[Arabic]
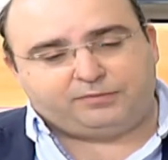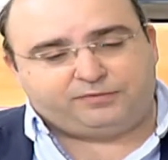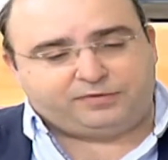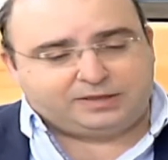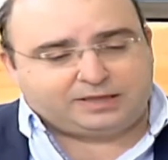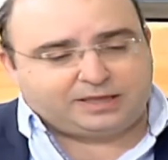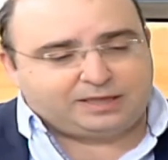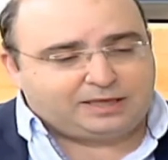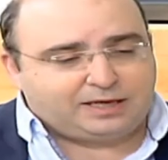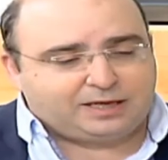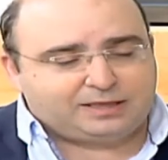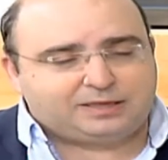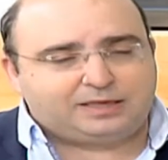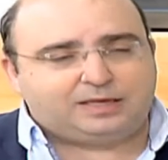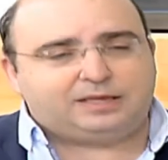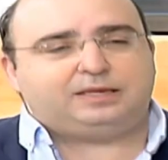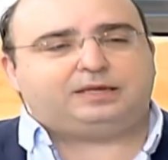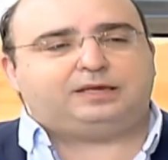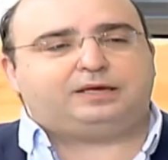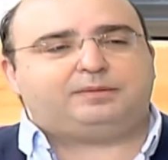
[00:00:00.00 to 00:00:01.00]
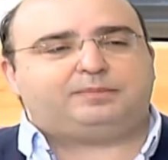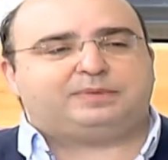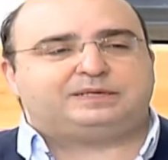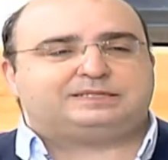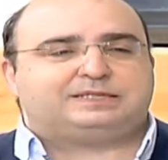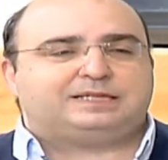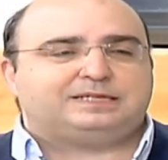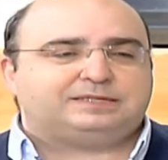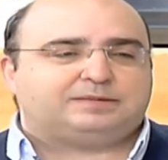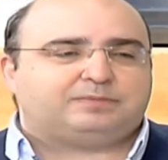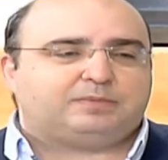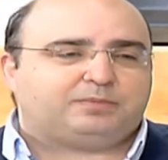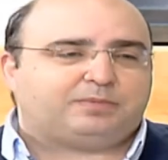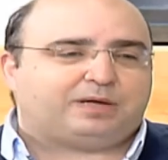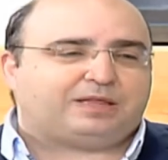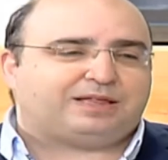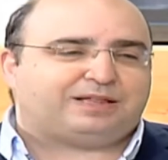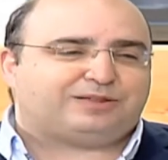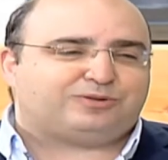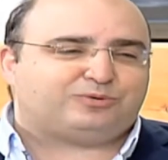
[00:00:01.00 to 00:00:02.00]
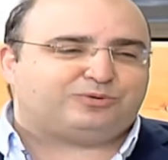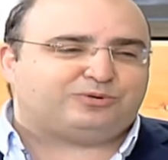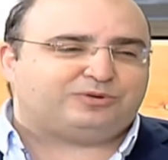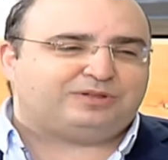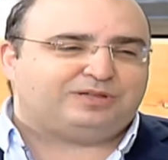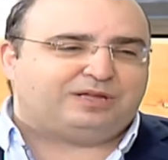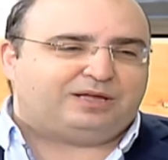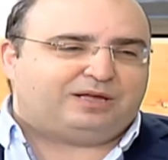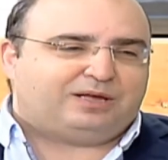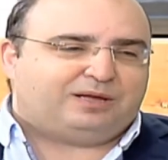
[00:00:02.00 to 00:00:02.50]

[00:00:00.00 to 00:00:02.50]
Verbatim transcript: في طريقه تانية بس لازم المره تكون